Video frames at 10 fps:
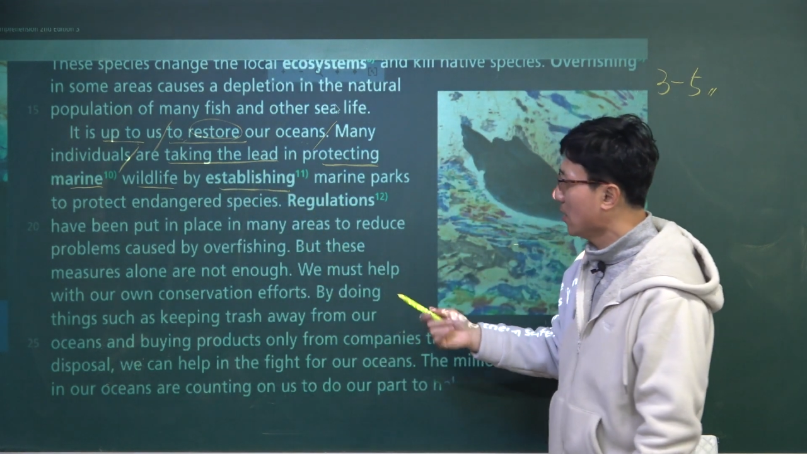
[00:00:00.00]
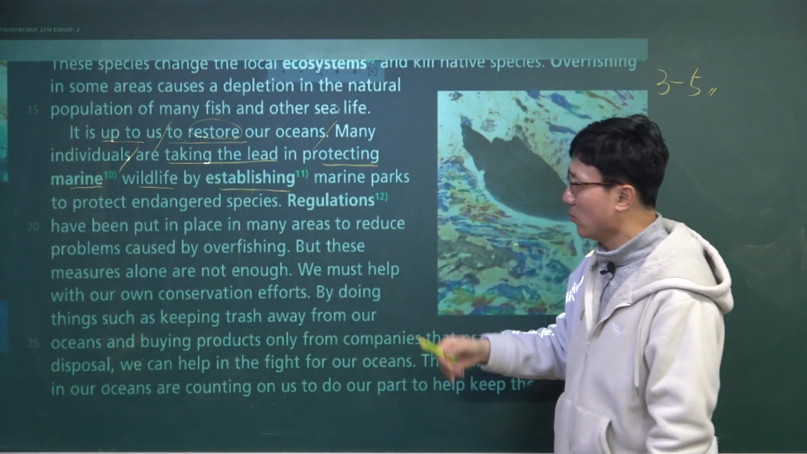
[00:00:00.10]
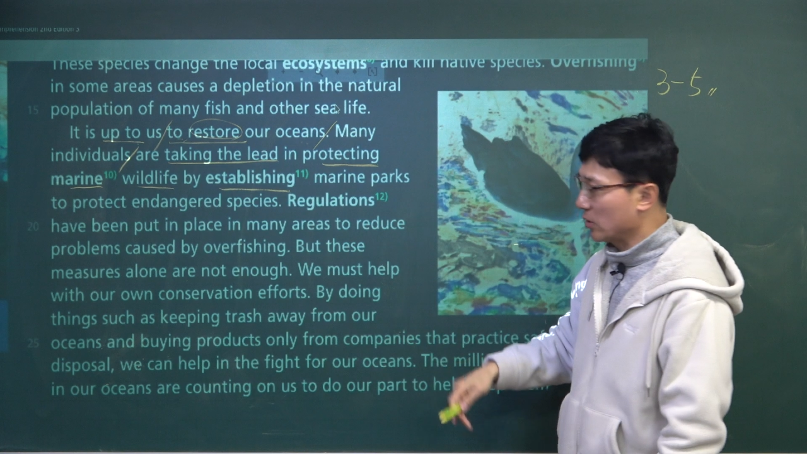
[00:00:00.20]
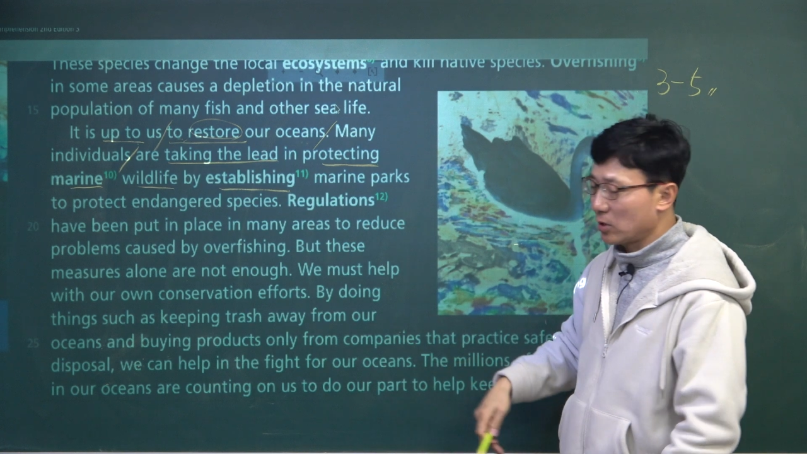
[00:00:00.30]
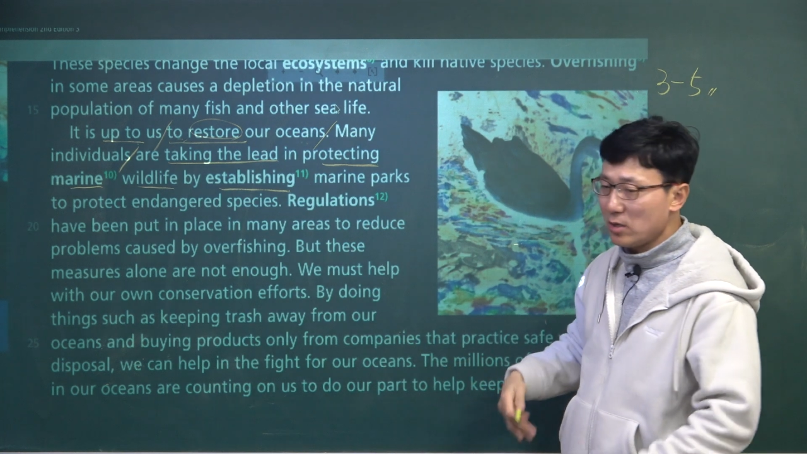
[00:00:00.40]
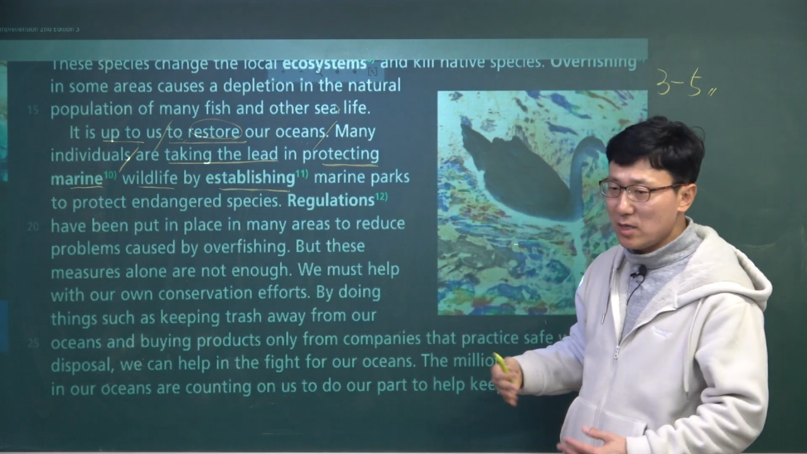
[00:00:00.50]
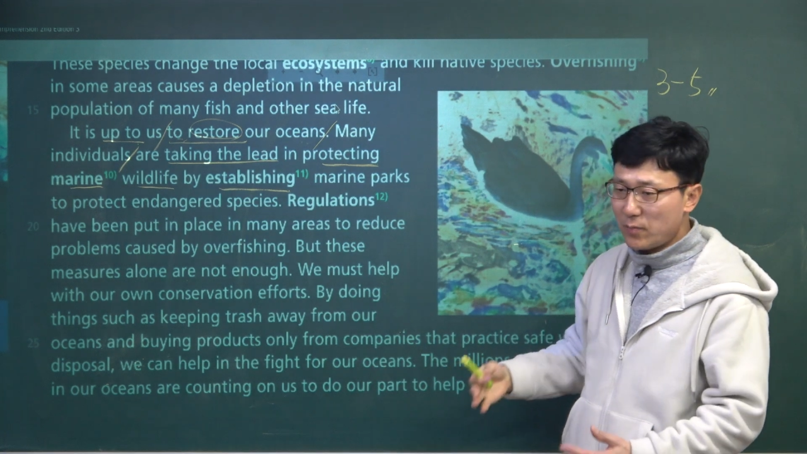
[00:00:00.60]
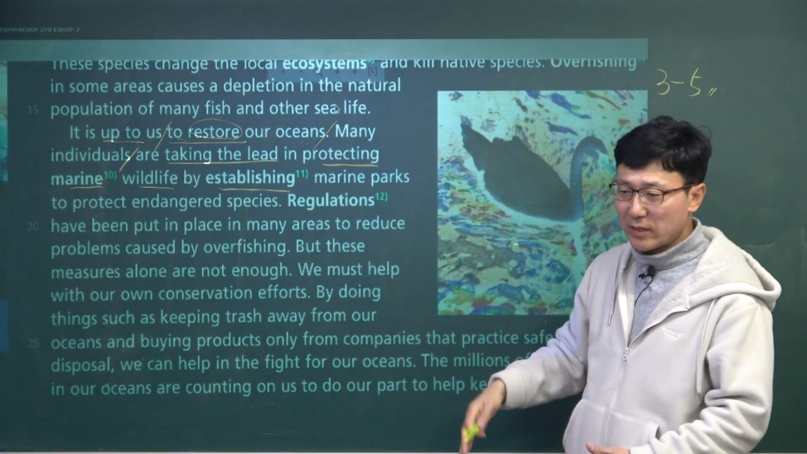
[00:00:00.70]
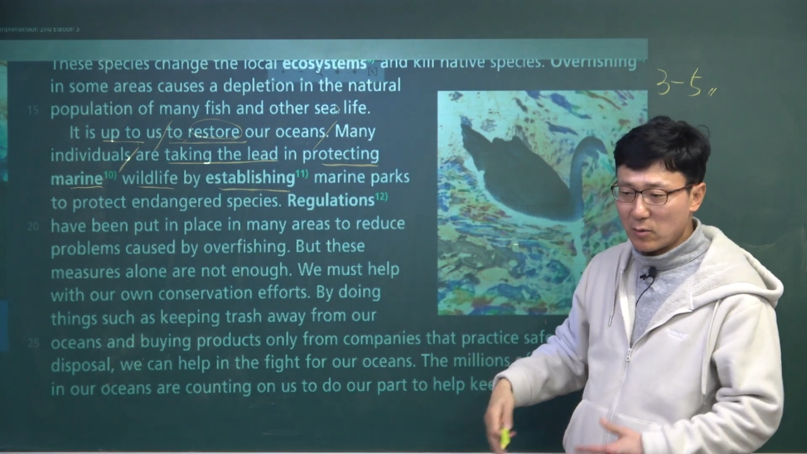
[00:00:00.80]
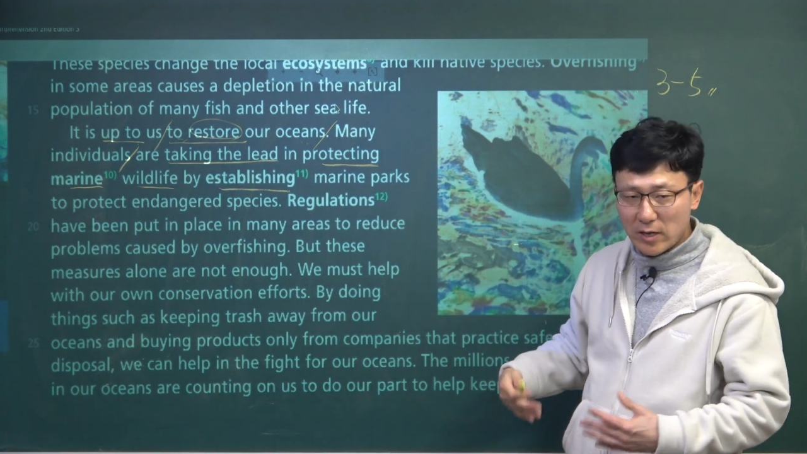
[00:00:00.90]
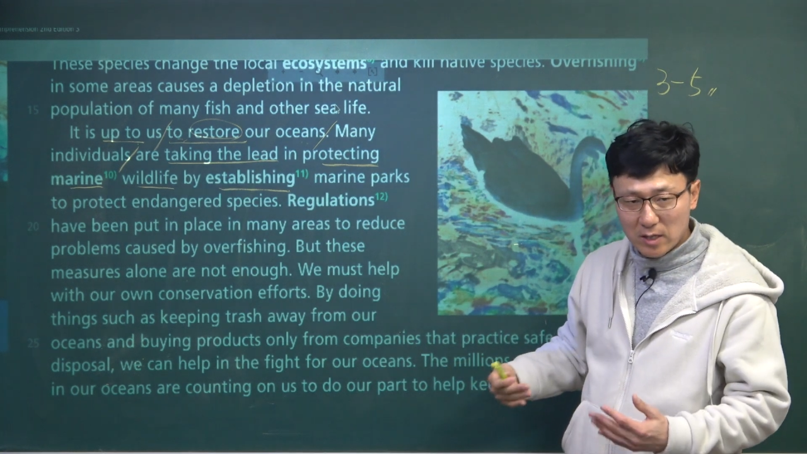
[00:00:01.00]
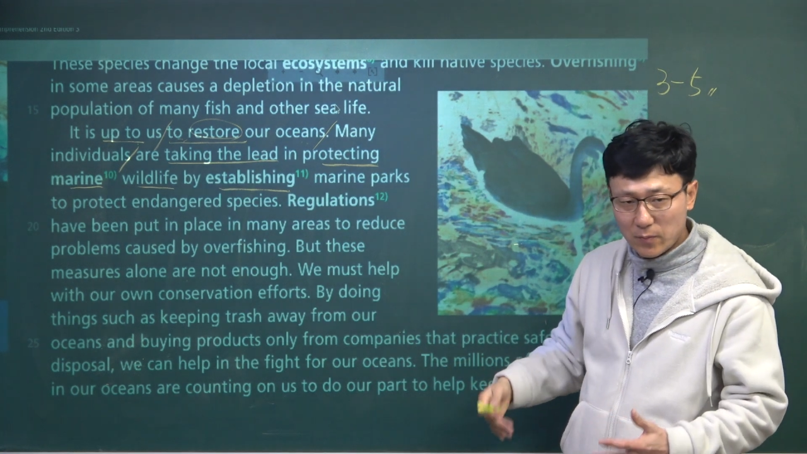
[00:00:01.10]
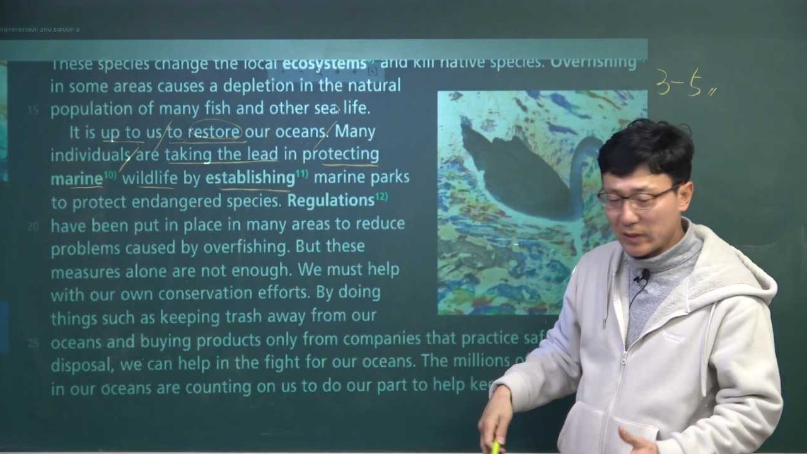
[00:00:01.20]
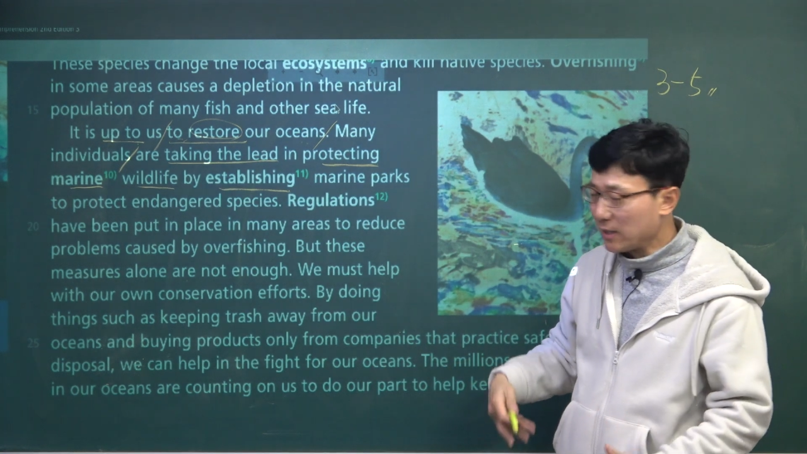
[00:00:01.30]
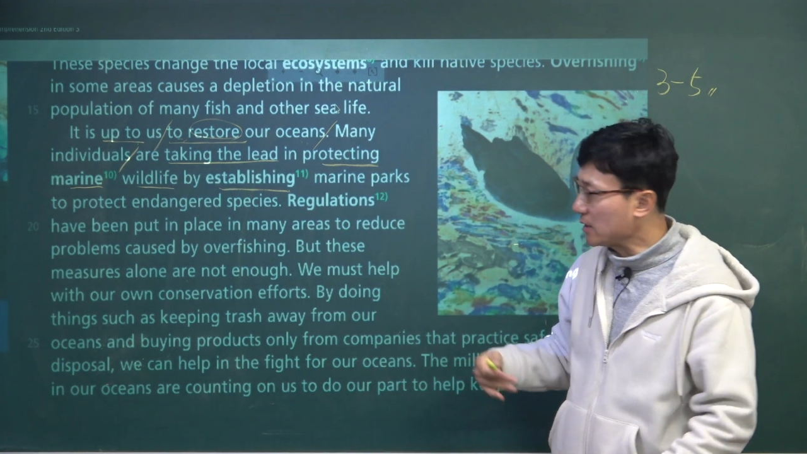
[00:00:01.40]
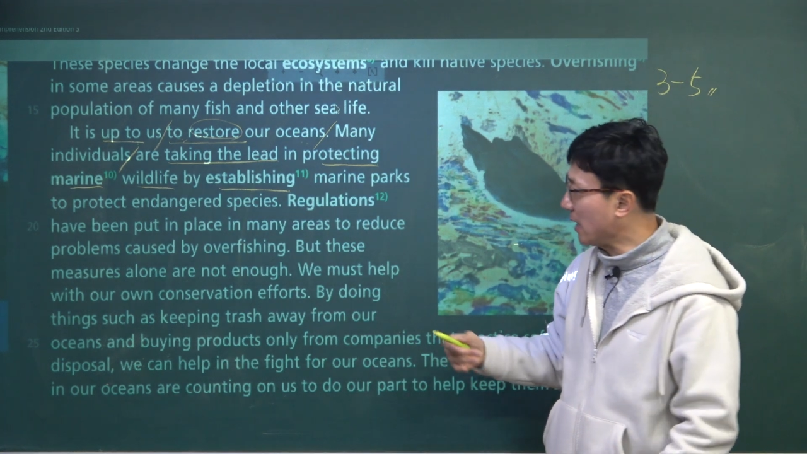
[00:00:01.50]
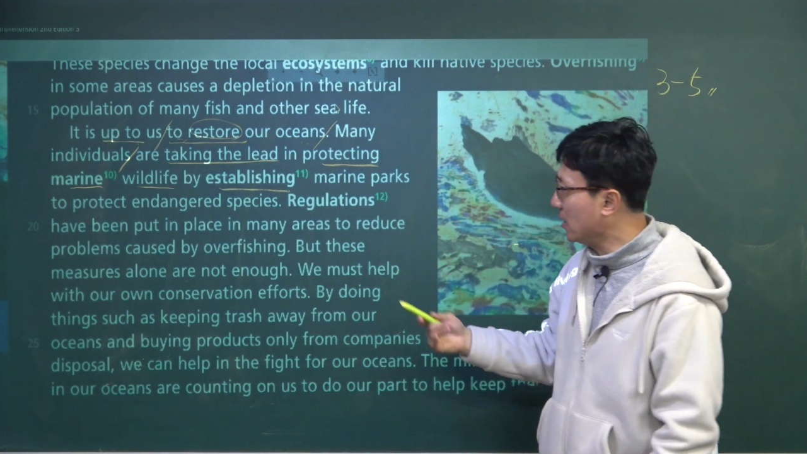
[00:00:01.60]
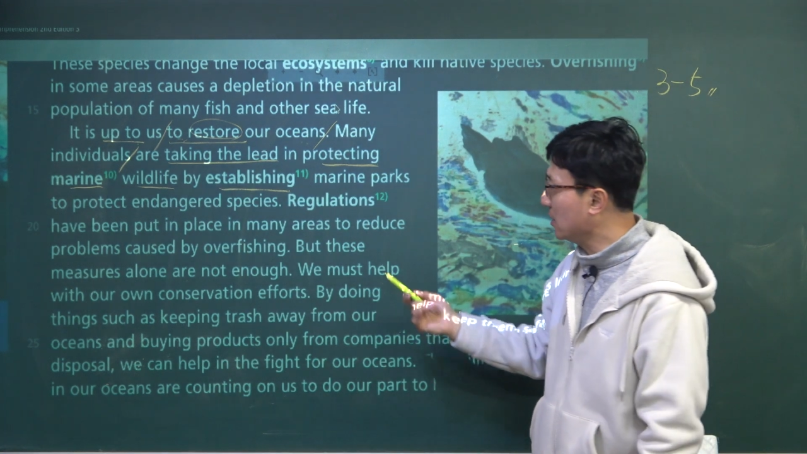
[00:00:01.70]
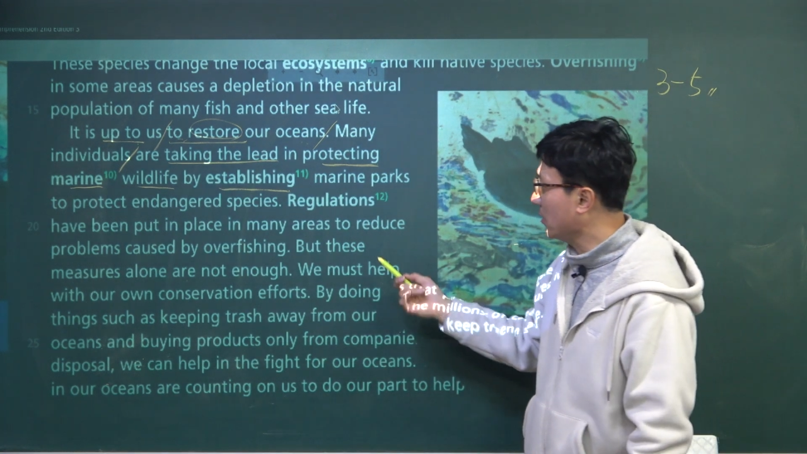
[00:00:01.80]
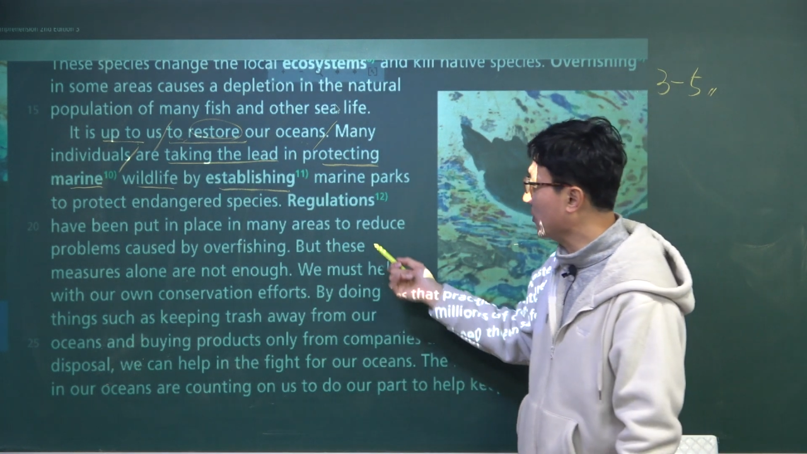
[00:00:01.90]
뭐 설립하다 확립하다
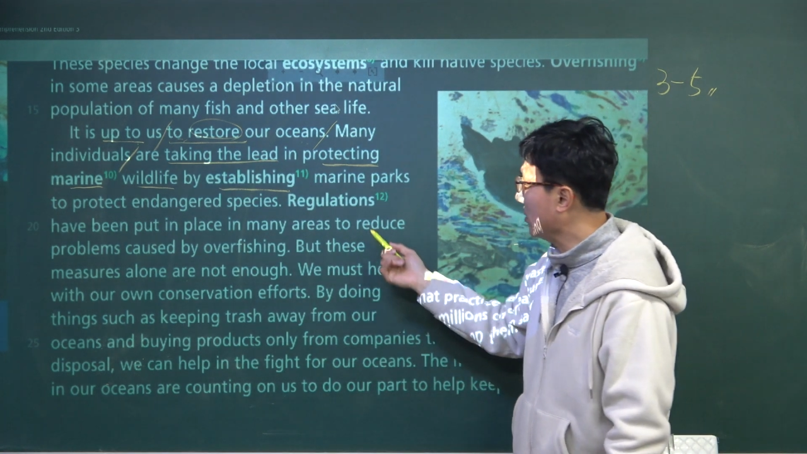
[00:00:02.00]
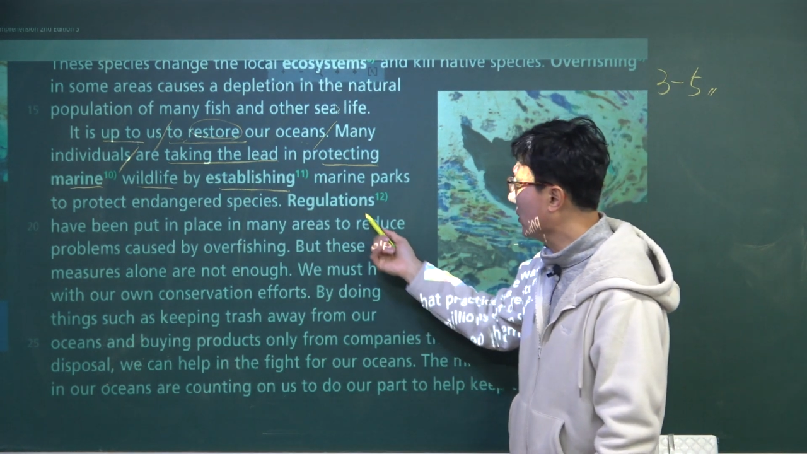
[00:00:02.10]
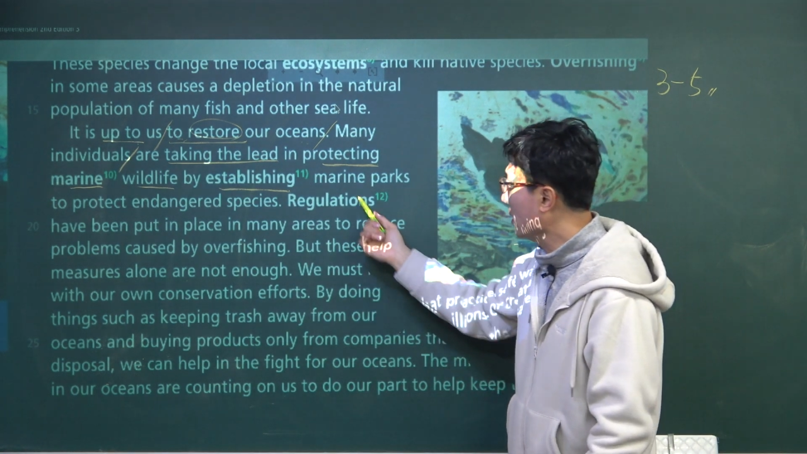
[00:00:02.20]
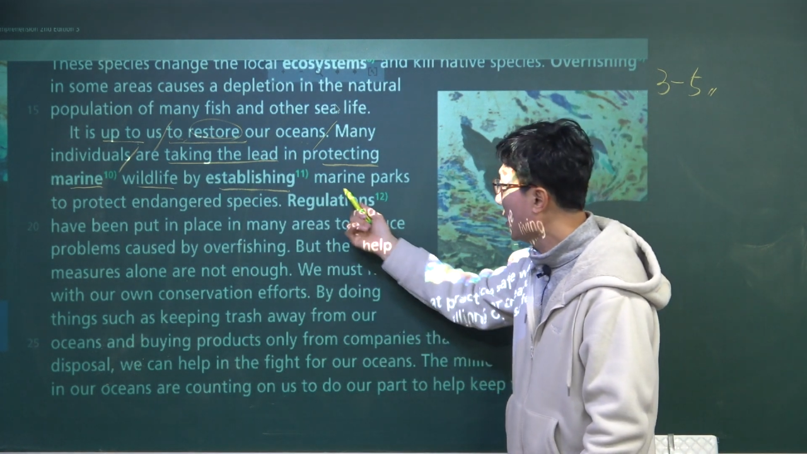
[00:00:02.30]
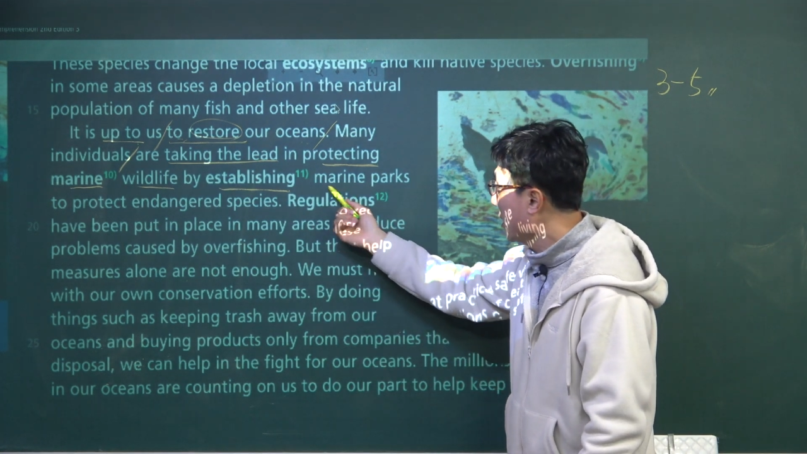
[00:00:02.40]
자리를 잡다는 말이에